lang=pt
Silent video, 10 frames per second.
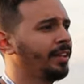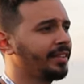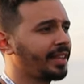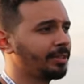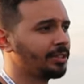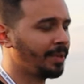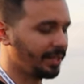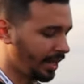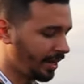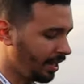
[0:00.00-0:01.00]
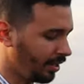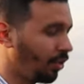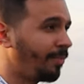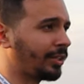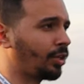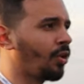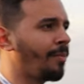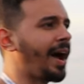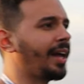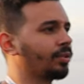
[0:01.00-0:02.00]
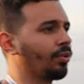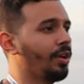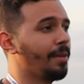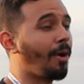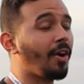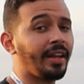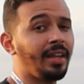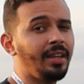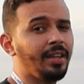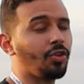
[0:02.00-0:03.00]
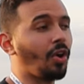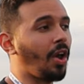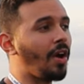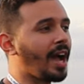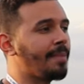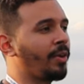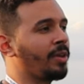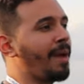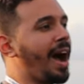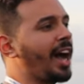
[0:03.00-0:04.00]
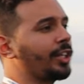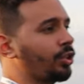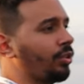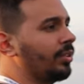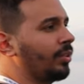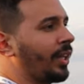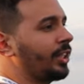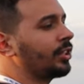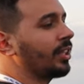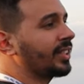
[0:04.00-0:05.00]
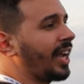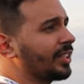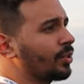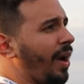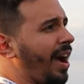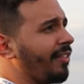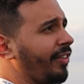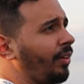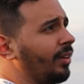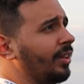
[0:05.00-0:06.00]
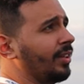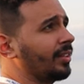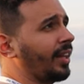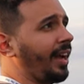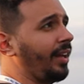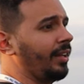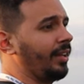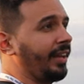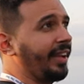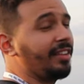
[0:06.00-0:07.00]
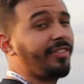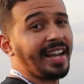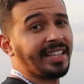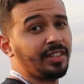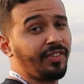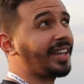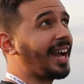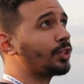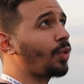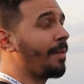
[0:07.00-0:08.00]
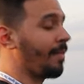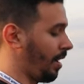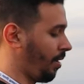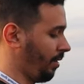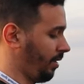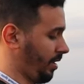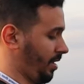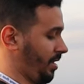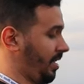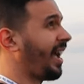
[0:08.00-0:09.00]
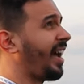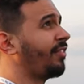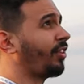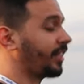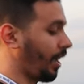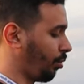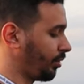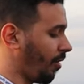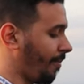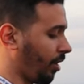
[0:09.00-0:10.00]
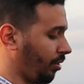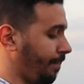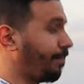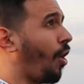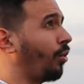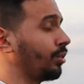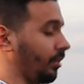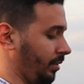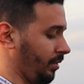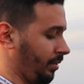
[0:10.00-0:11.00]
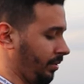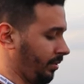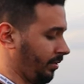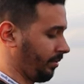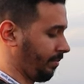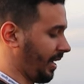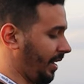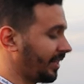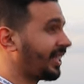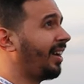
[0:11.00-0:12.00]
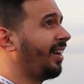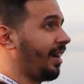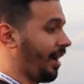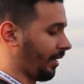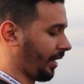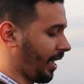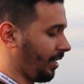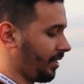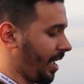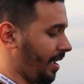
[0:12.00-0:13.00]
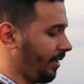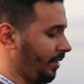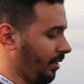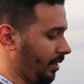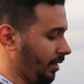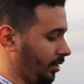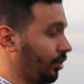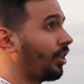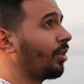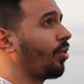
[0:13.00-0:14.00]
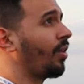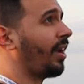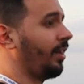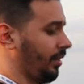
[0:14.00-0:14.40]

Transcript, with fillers: Da mesma maneira, no modo automático. Porém, coloca a mão embaixo, numa distância razoável, tá? Ele vai identificar sua mão e aí você usa o modo de pouso. Beleza? Aterrizar, segura.